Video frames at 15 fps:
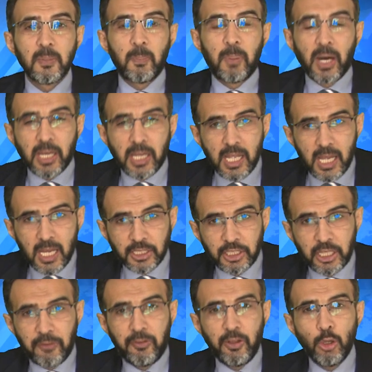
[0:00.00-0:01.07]
paraya
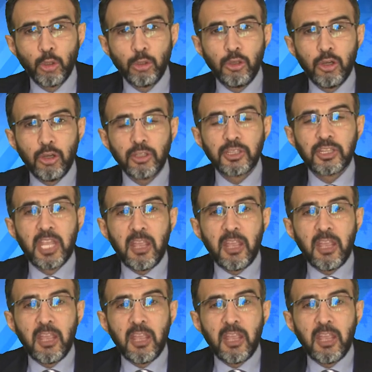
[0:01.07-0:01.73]
kefil oluyor.